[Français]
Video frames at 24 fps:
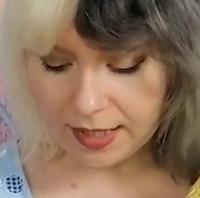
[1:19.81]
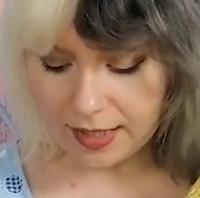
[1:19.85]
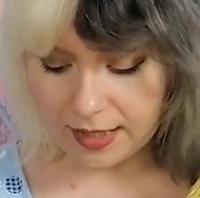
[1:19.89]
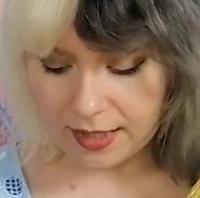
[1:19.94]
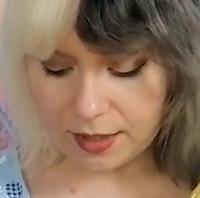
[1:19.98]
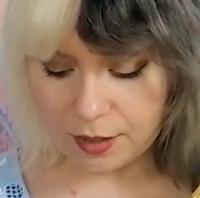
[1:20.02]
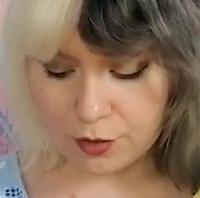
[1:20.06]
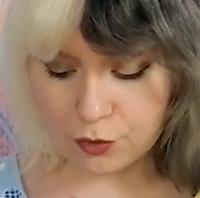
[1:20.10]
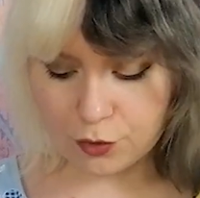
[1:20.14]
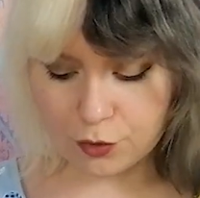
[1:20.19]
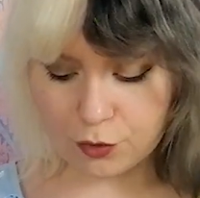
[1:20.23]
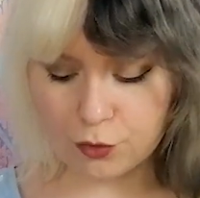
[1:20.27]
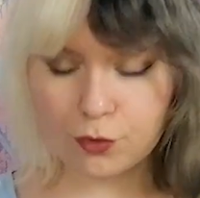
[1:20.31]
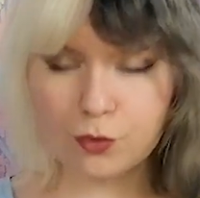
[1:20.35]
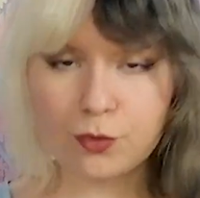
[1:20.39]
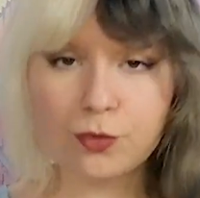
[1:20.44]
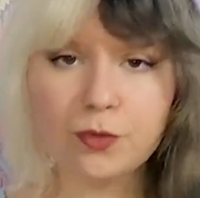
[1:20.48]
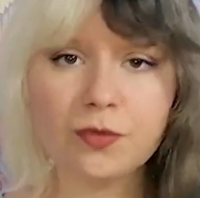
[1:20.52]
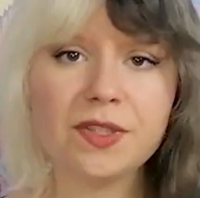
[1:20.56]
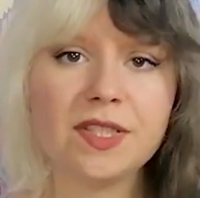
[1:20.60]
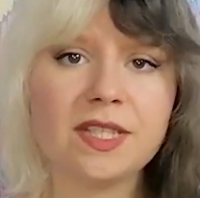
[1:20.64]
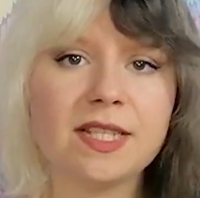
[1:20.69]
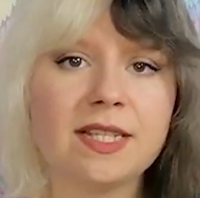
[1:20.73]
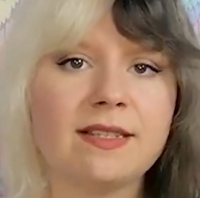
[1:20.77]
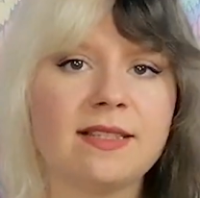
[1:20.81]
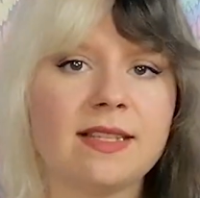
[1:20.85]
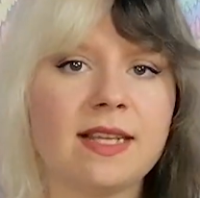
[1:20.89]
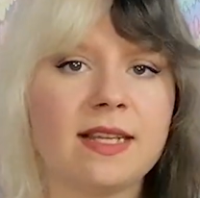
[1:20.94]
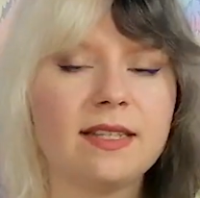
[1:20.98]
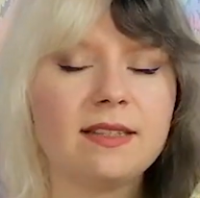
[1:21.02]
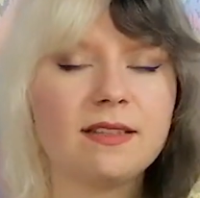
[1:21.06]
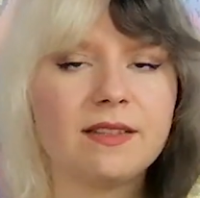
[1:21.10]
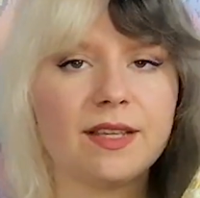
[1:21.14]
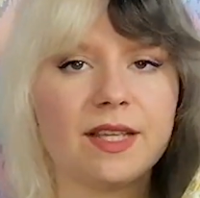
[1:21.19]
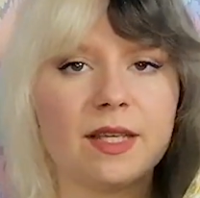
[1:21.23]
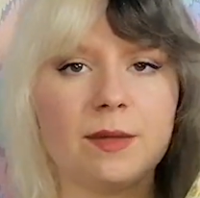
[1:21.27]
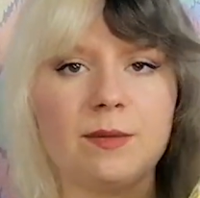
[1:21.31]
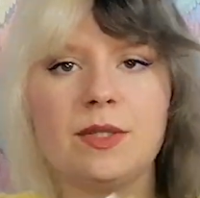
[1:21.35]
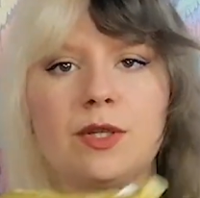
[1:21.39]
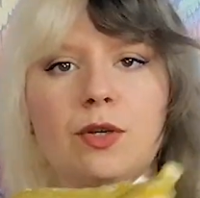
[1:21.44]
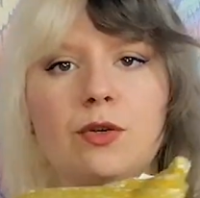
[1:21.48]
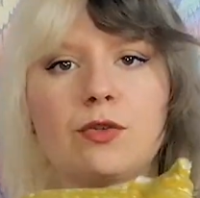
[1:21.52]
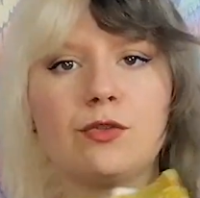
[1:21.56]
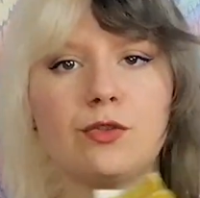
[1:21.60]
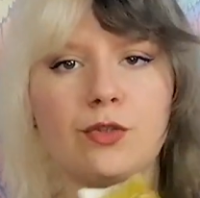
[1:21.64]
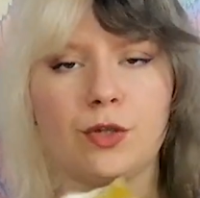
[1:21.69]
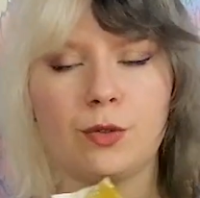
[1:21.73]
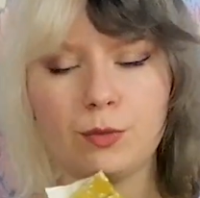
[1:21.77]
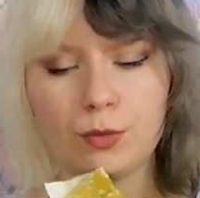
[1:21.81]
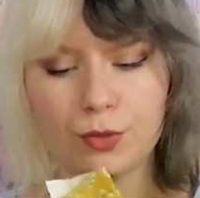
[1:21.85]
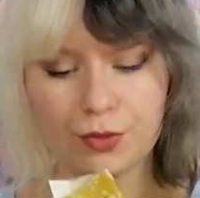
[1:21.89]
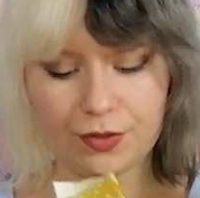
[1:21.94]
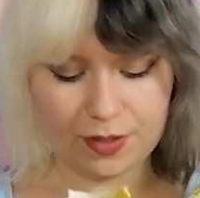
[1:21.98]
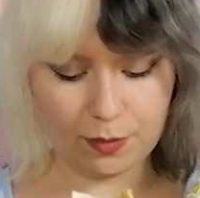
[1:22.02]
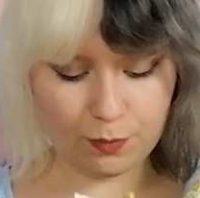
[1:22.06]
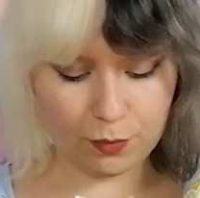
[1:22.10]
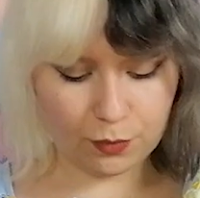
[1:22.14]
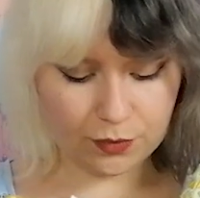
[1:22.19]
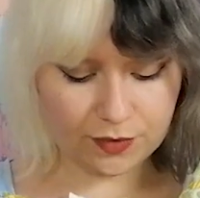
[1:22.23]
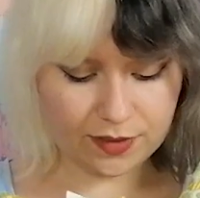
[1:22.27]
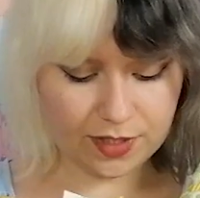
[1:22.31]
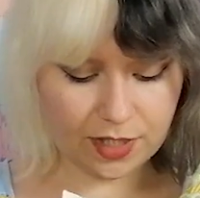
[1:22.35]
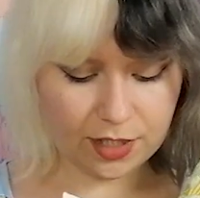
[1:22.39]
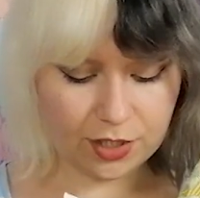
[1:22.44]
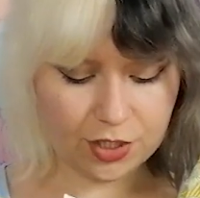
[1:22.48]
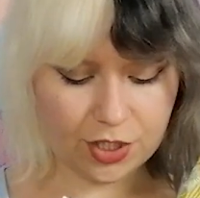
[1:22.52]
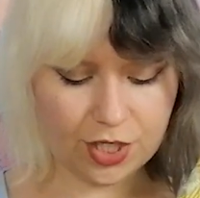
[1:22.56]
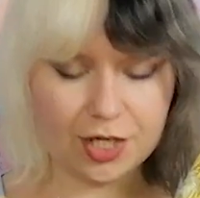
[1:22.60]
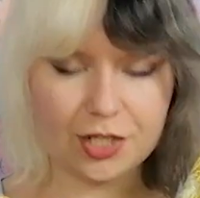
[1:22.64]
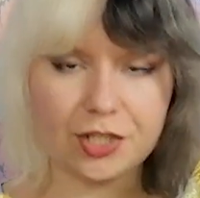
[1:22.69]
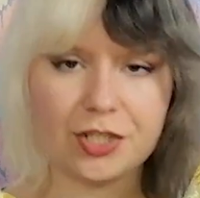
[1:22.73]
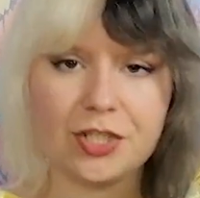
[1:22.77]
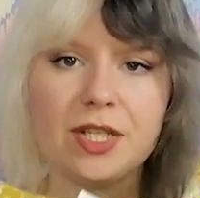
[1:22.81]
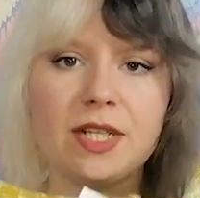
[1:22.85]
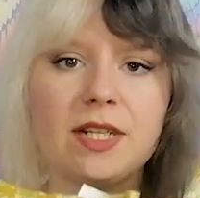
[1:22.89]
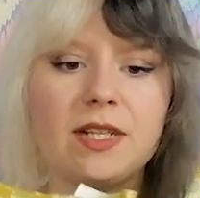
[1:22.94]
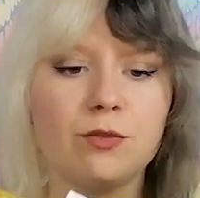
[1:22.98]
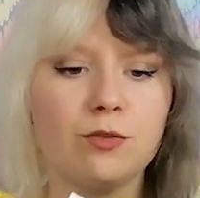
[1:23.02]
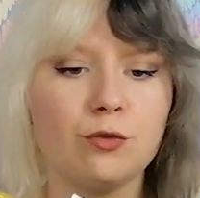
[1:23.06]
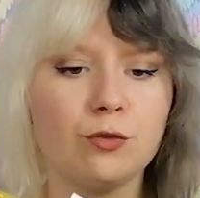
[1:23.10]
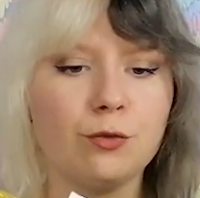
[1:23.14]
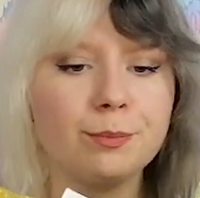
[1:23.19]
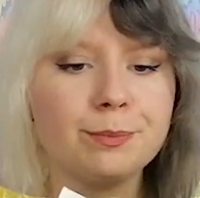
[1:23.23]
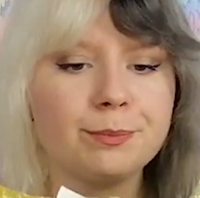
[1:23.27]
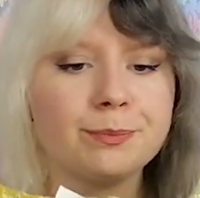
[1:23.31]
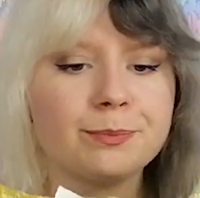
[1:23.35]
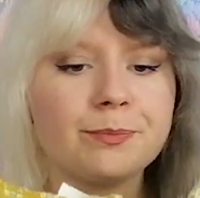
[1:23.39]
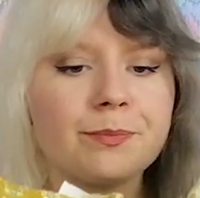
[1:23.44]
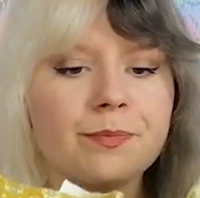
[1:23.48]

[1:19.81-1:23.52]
Et je trouve qu'ils allaient très bien ensemble, c'est pour ça que j'ai acheté les deux.